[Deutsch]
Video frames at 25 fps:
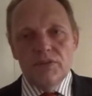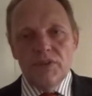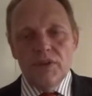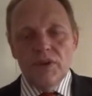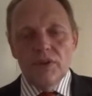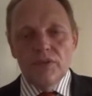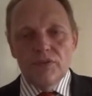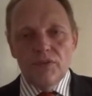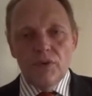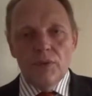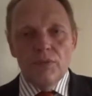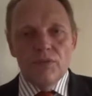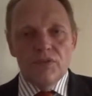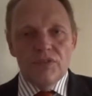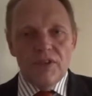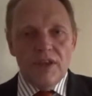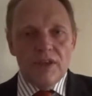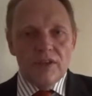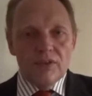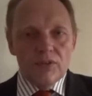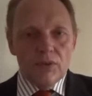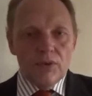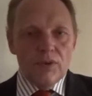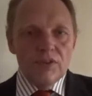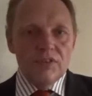vier, fünf,
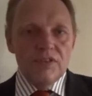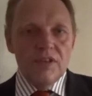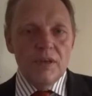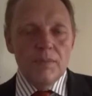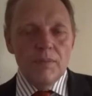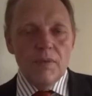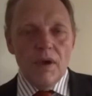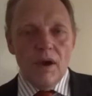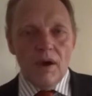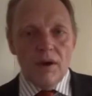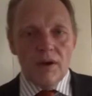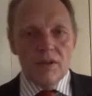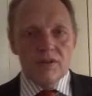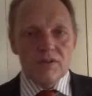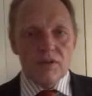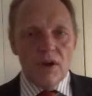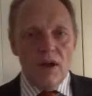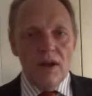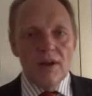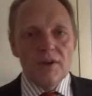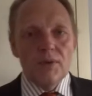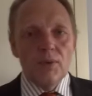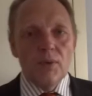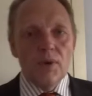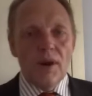sechs oder sieben Jahre zu
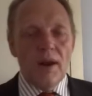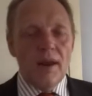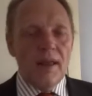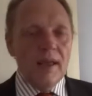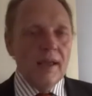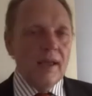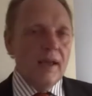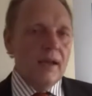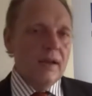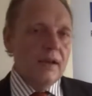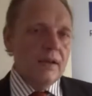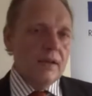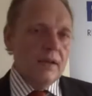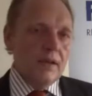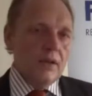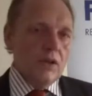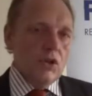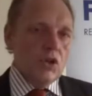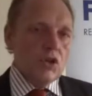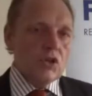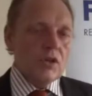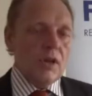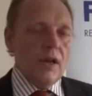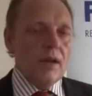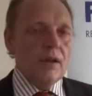halten oder länger,
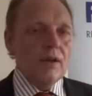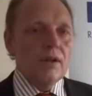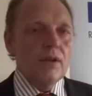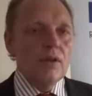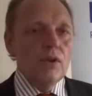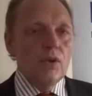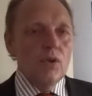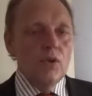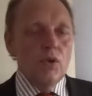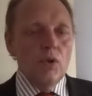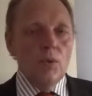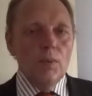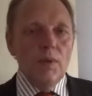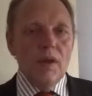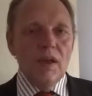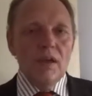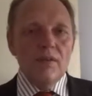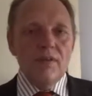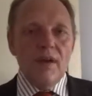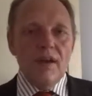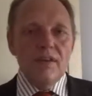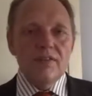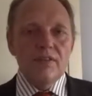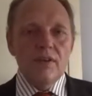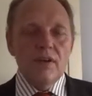statt
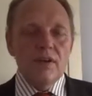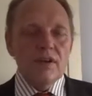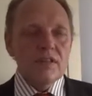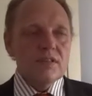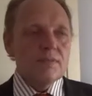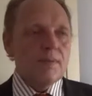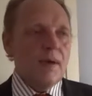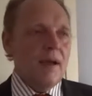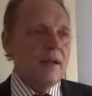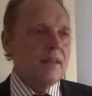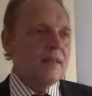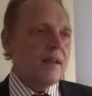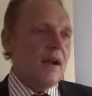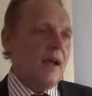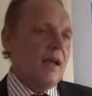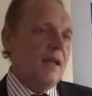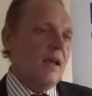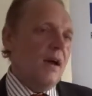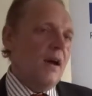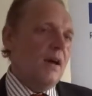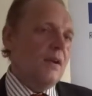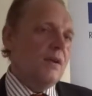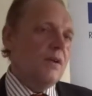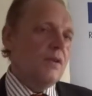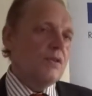üblicherweise nach zwei,
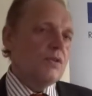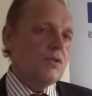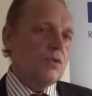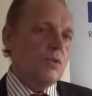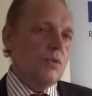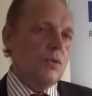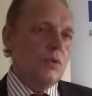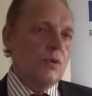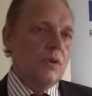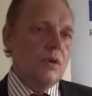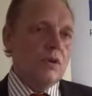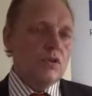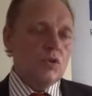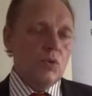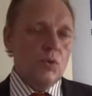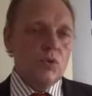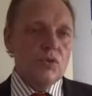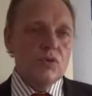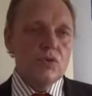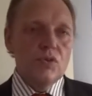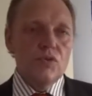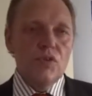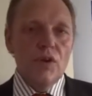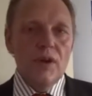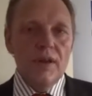drei Jahren zum,
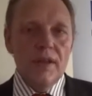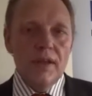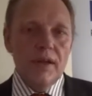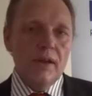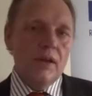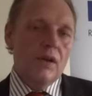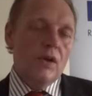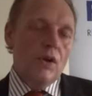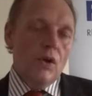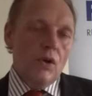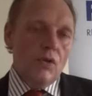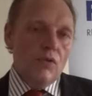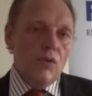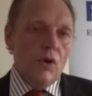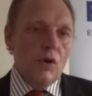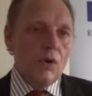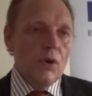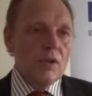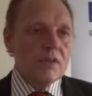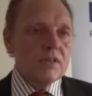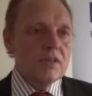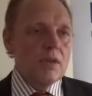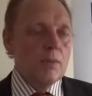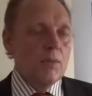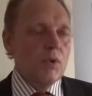schon zu verlieren. Vor
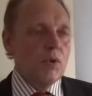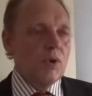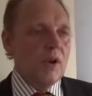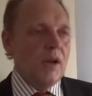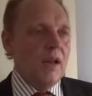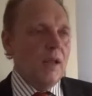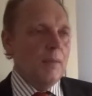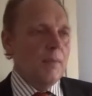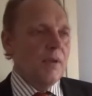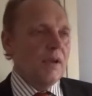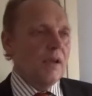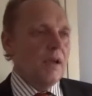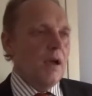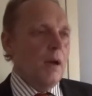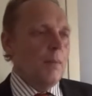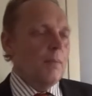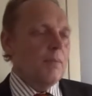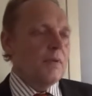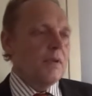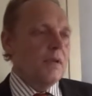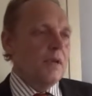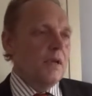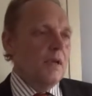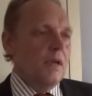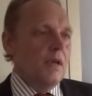kurzem haben wir ein Unternehmen
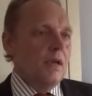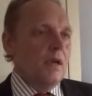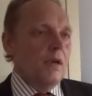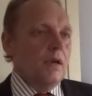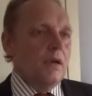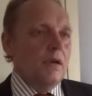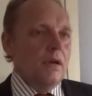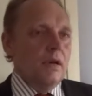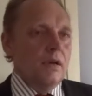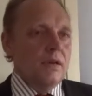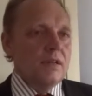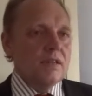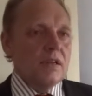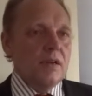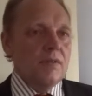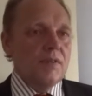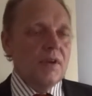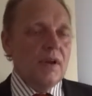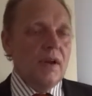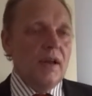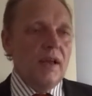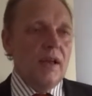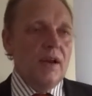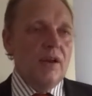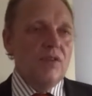gehabt, äh, das hat
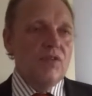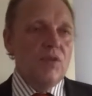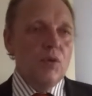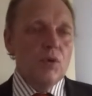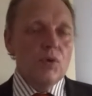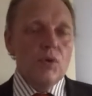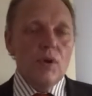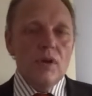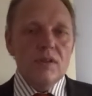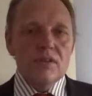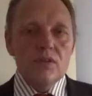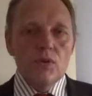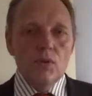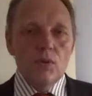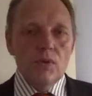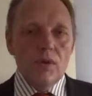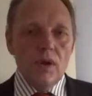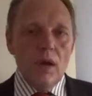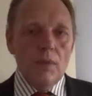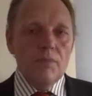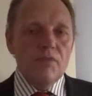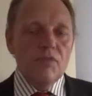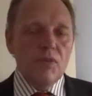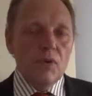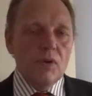wirklich eine Fluktuation
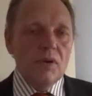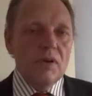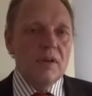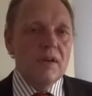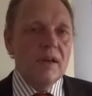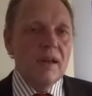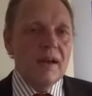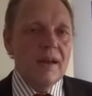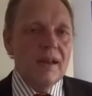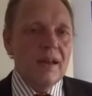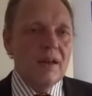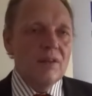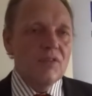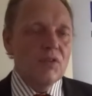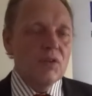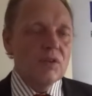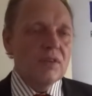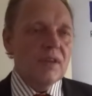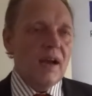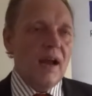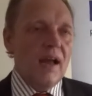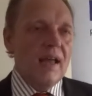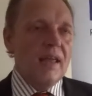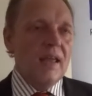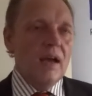gehabt von in der Regel
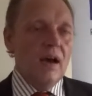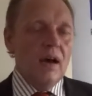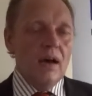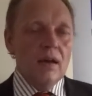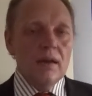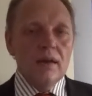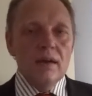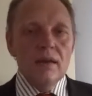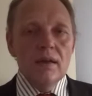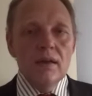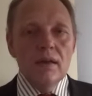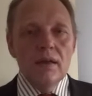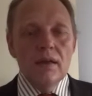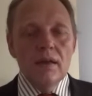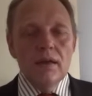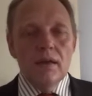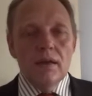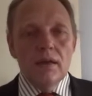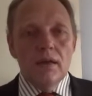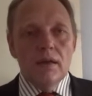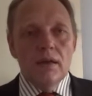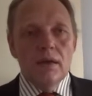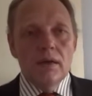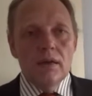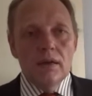von drei Jahren.
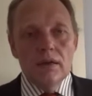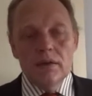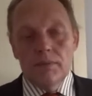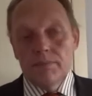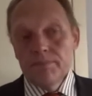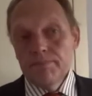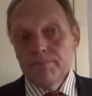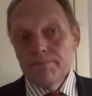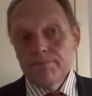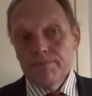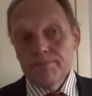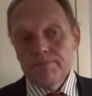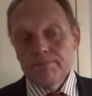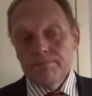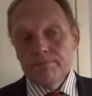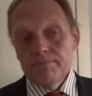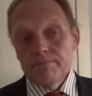Ähm,